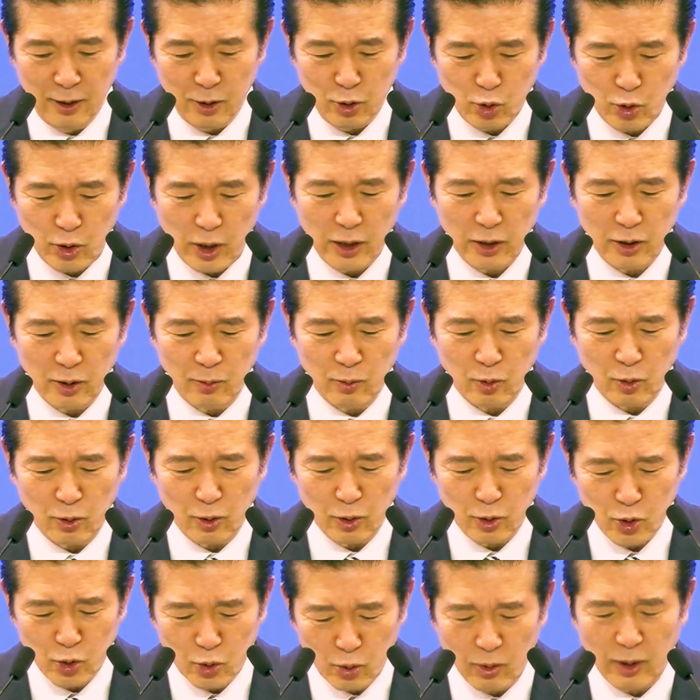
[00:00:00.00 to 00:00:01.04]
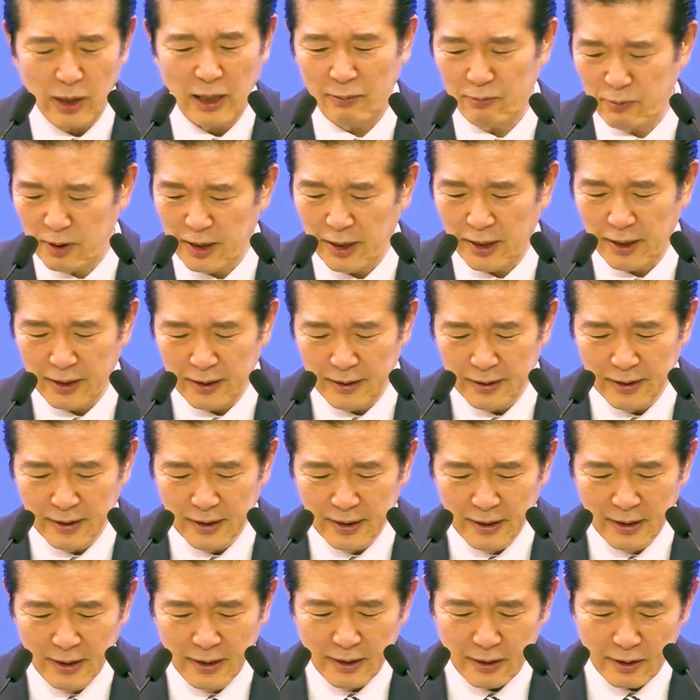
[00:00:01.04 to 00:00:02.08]
주의 이름으로 축원합니다.
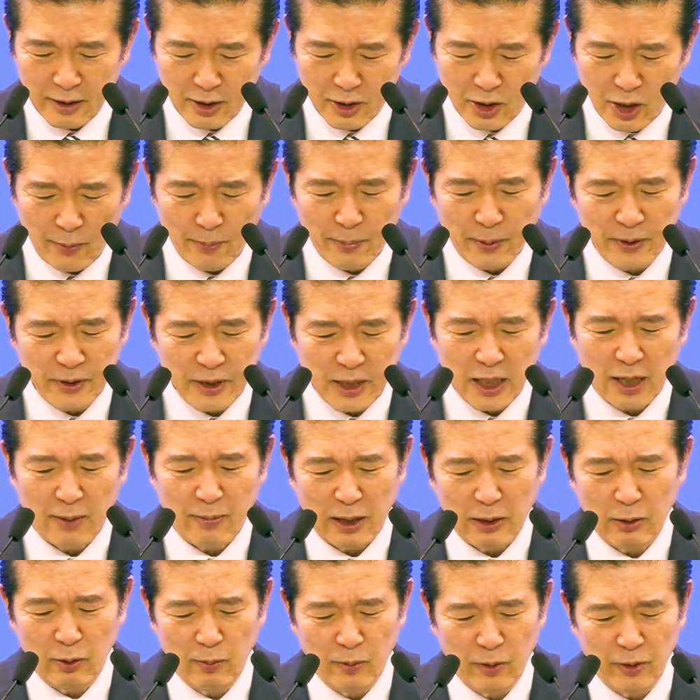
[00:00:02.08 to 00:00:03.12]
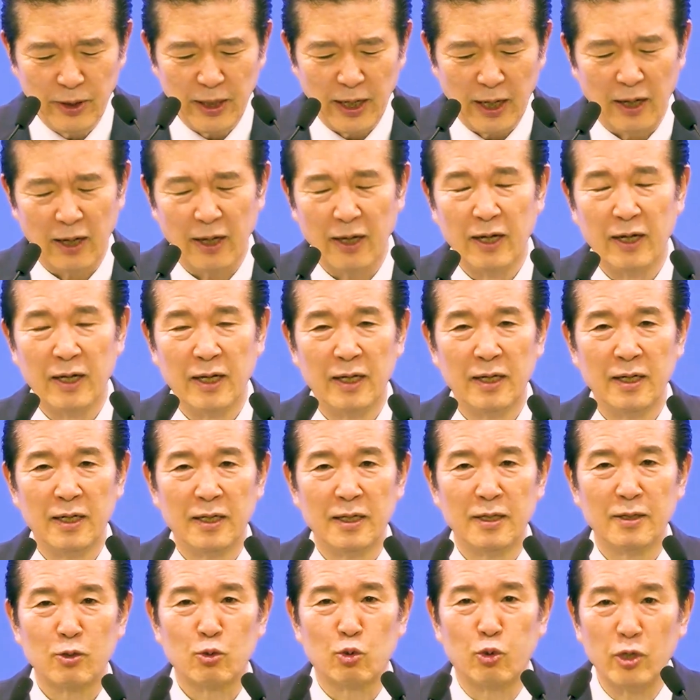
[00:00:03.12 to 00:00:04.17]
그 첫 번째가 바로 뭐냐?
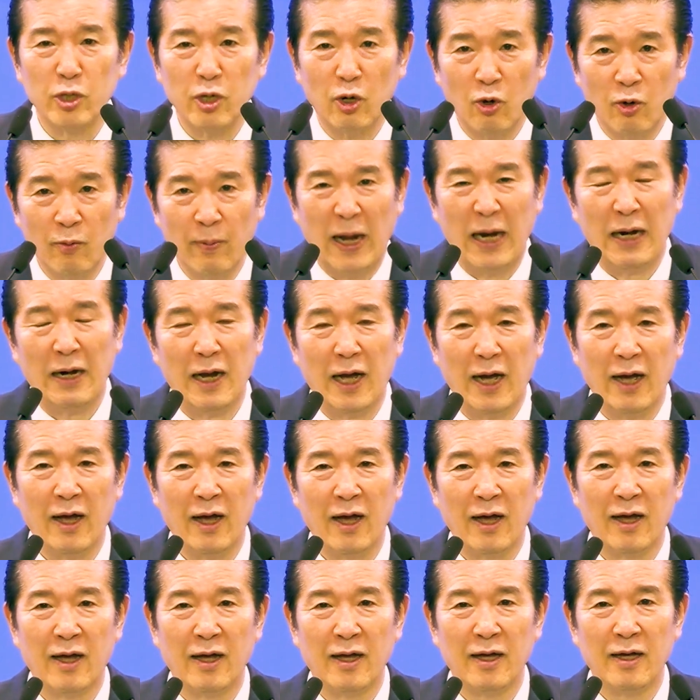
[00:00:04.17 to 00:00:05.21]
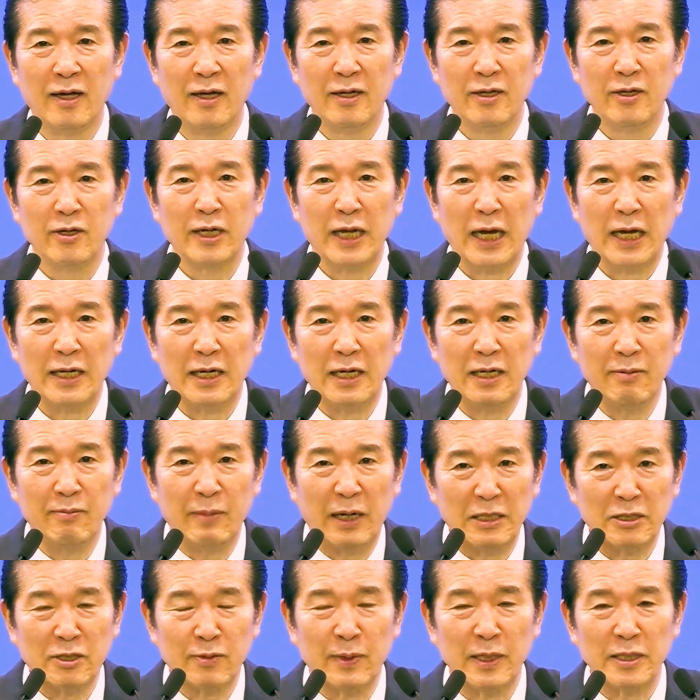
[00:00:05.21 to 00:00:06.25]
두려워 말라. 여기 하나님
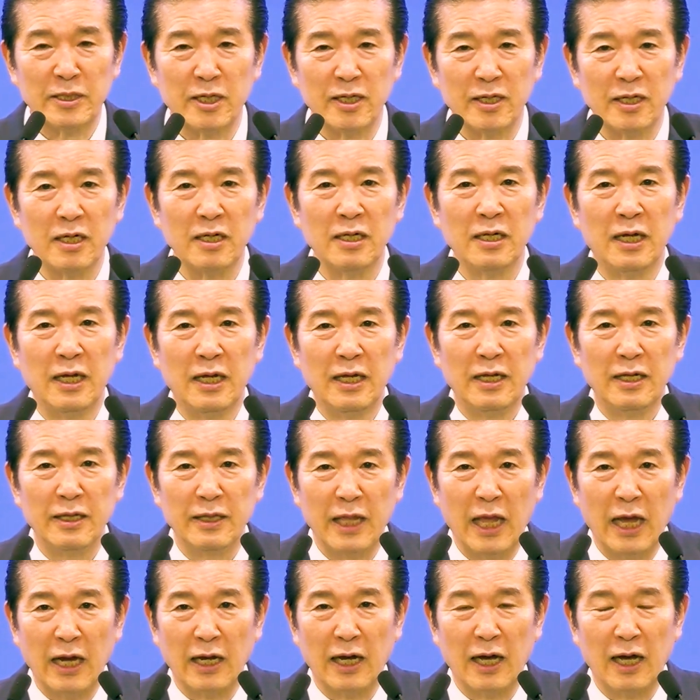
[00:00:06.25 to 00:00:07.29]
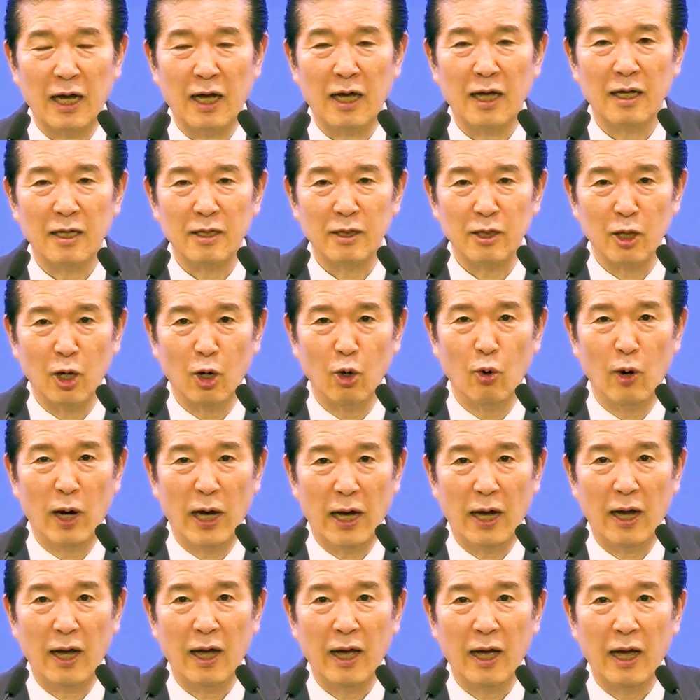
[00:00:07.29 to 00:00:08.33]
말씀하시기를 내가
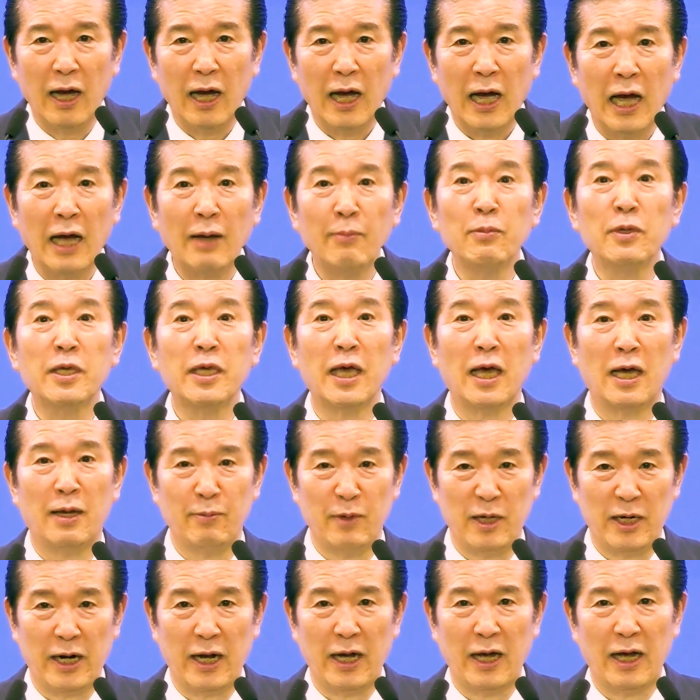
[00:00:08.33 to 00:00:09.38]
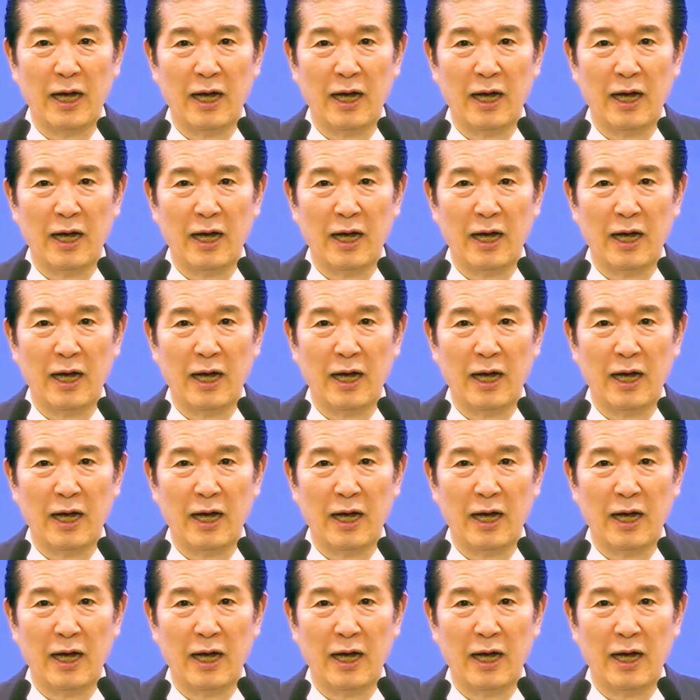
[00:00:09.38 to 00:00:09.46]
너와 함께 함이라.